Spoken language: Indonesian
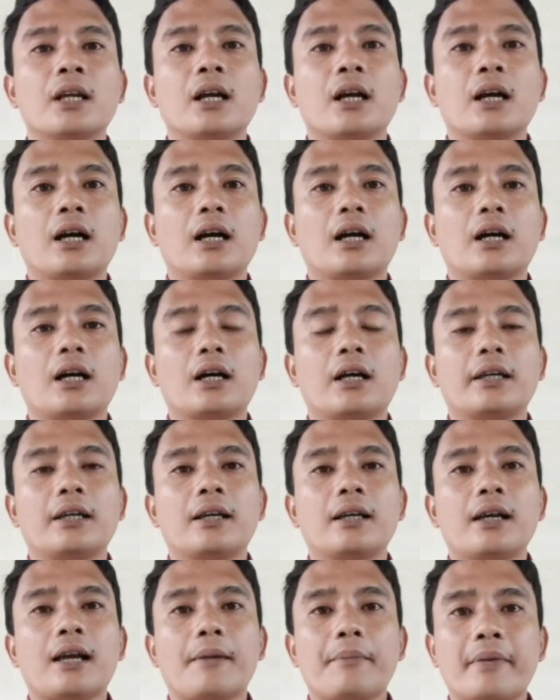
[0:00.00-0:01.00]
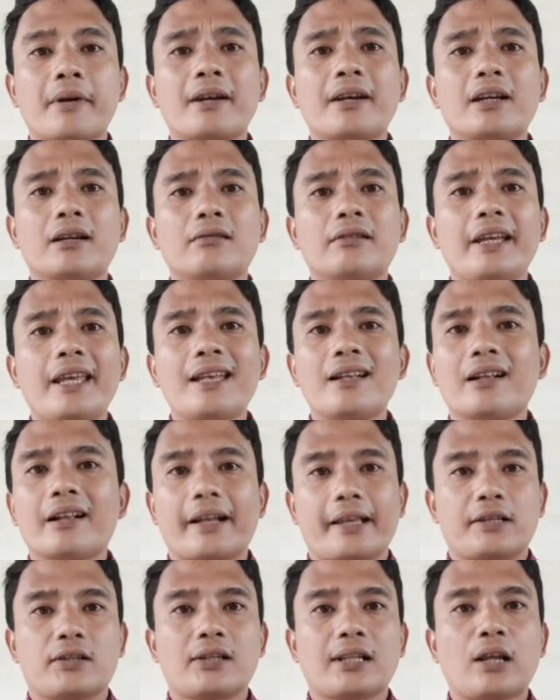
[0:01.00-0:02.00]
Eh, American
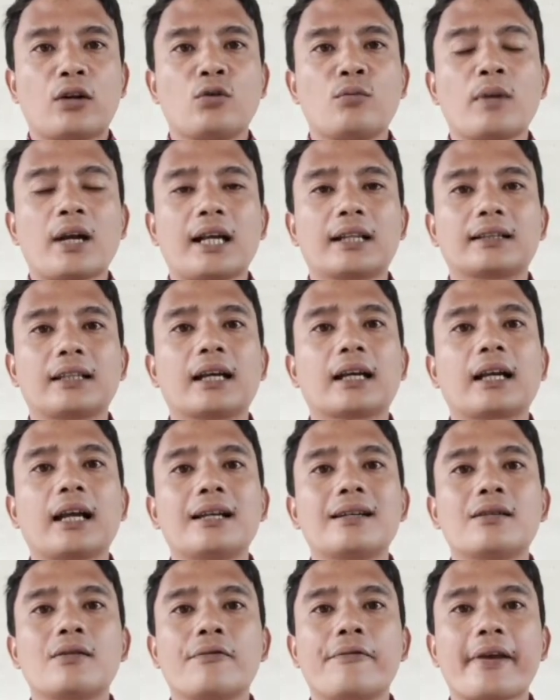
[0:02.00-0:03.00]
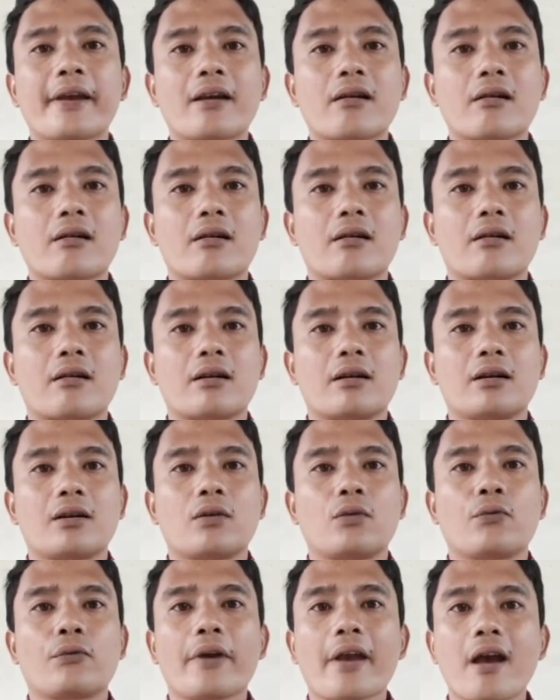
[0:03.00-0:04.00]
English selalu mengatakan where,
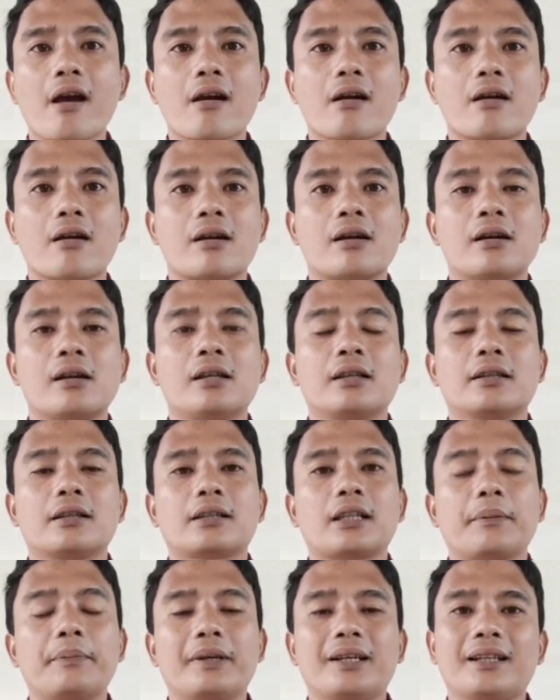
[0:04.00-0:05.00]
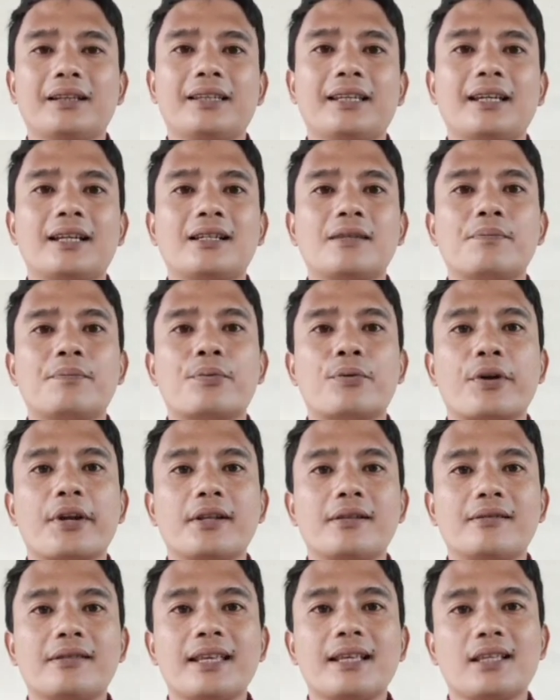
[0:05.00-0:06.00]
where. Tetapi ketika di
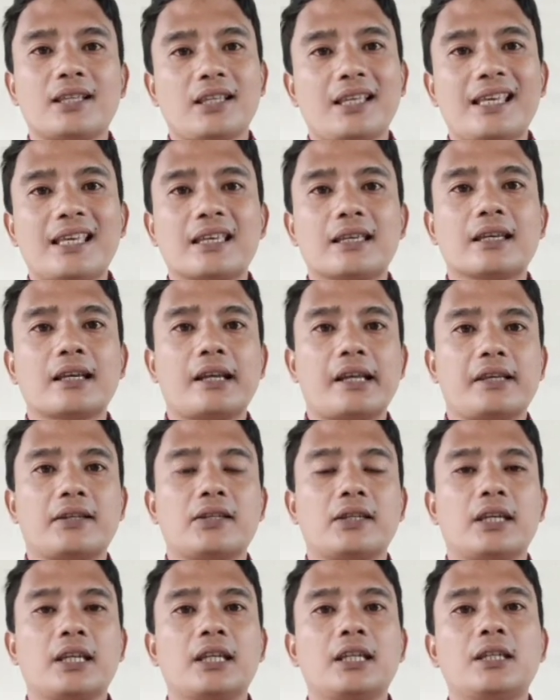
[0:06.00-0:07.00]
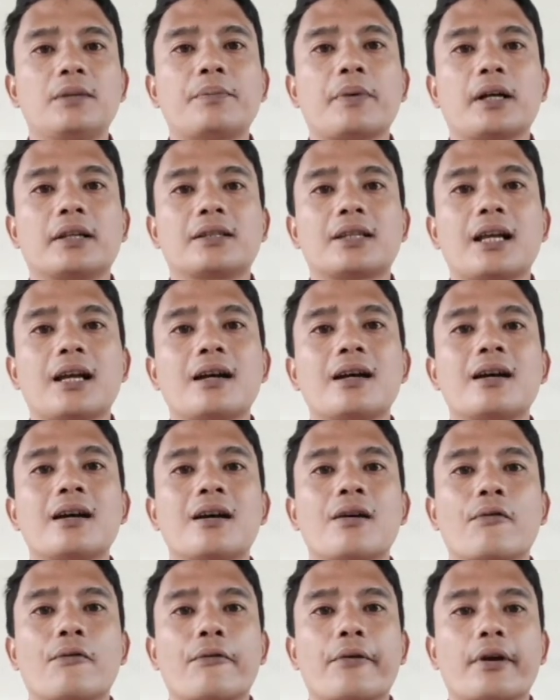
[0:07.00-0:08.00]
British English ini dibaca
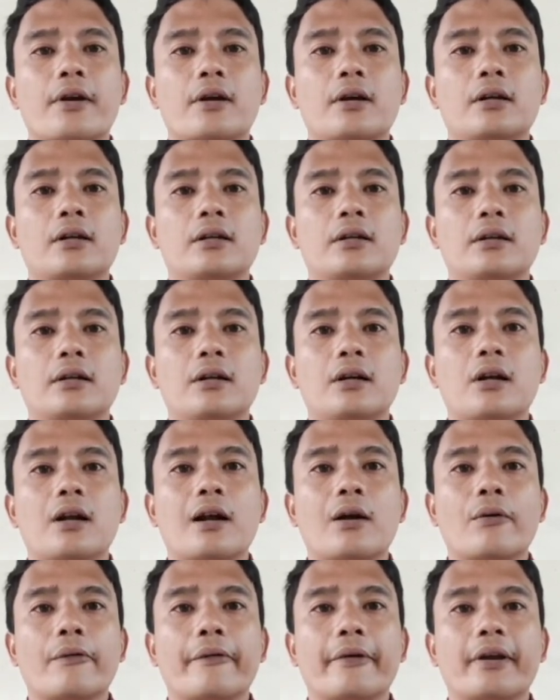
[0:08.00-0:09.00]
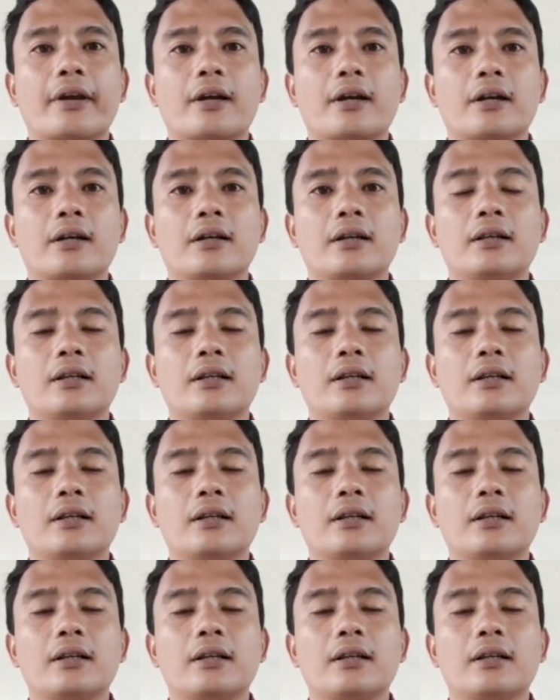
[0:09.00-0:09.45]
where, where.